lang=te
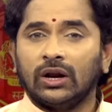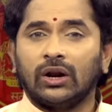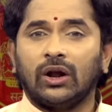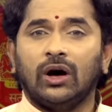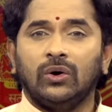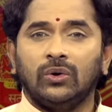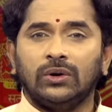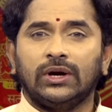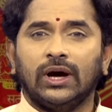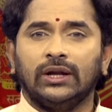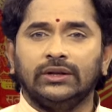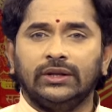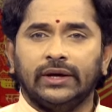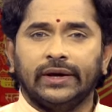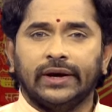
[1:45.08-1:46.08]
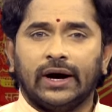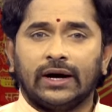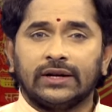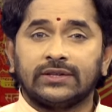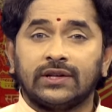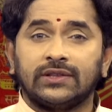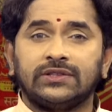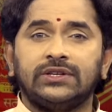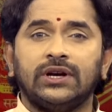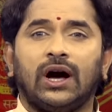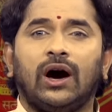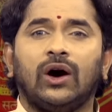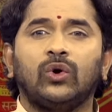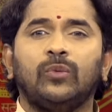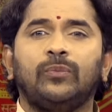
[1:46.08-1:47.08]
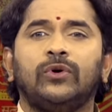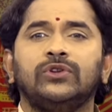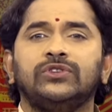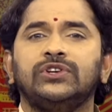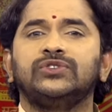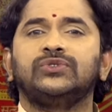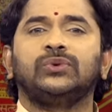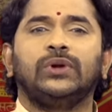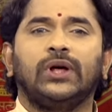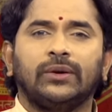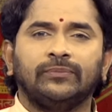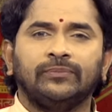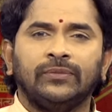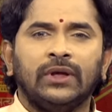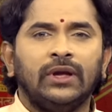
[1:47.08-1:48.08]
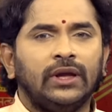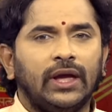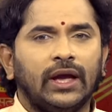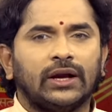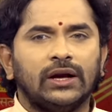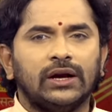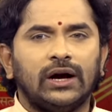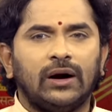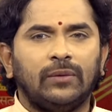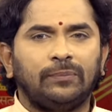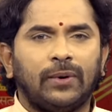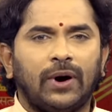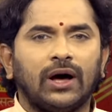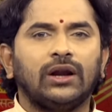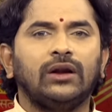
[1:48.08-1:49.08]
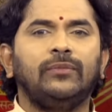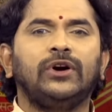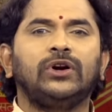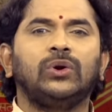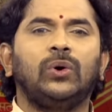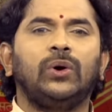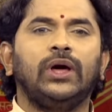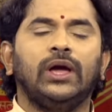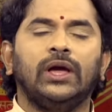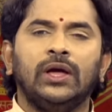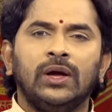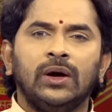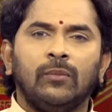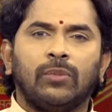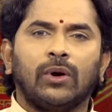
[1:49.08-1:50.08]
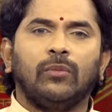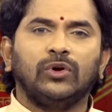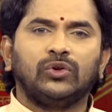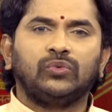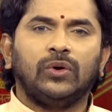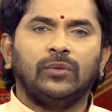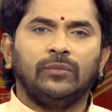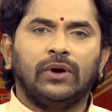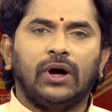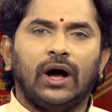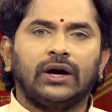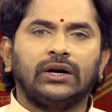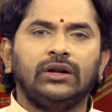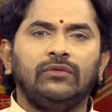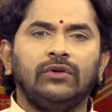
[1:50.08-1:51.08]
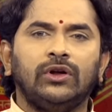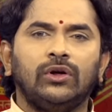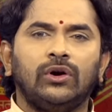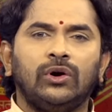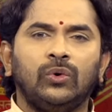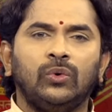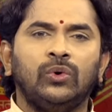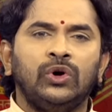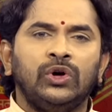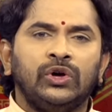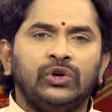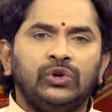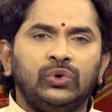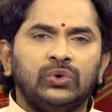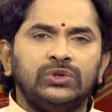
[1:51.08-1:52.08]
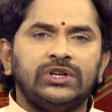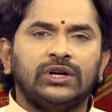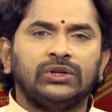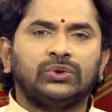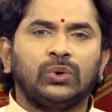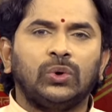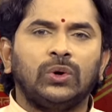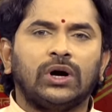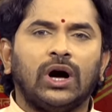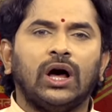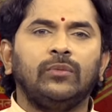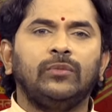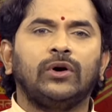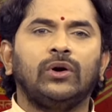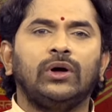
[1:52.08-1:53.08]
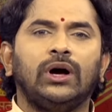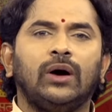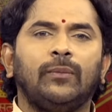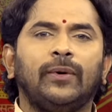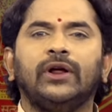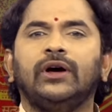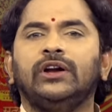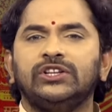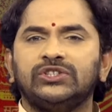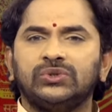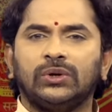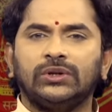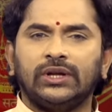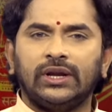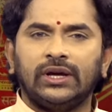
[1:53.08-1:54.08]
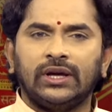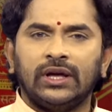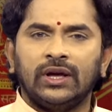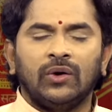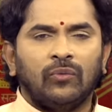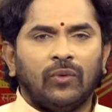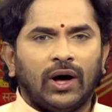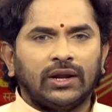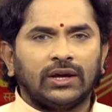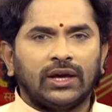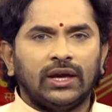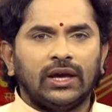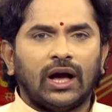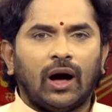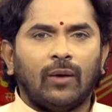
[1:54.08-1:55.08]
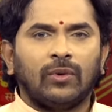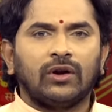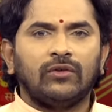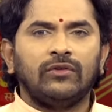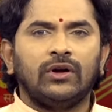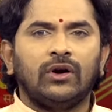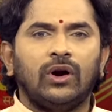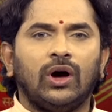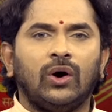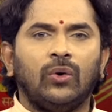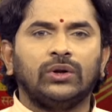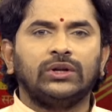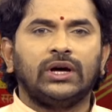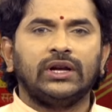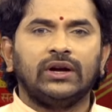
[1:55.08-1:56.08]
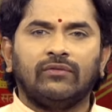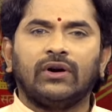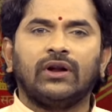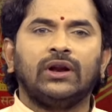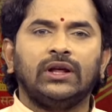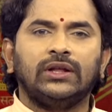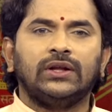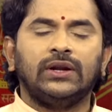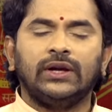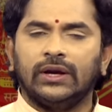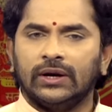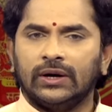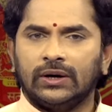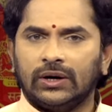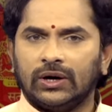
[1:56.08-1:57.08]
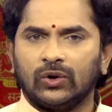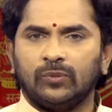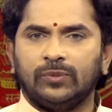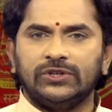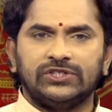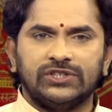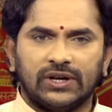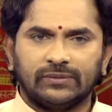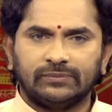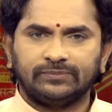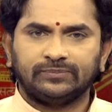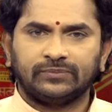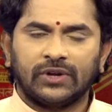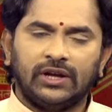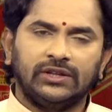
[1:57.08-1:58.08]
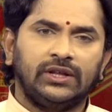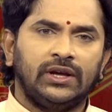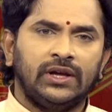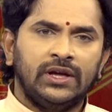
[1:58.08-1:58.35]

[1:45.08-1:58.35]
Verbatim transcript: రాహుల్ గాంధీ అసత్య ఆరోపణలు చేస్తున్నారు ఏకంగా పార్లమెంటులోనే ప్రభుత్వం అగ్నివీరులను యూజ్ అండ్ త్రో కార్మికులుగా పరిగణిస్తోందని వారికి అమరవీరుల హోదా ఇవ్వడం లేదని ఆరోపించారు అయితే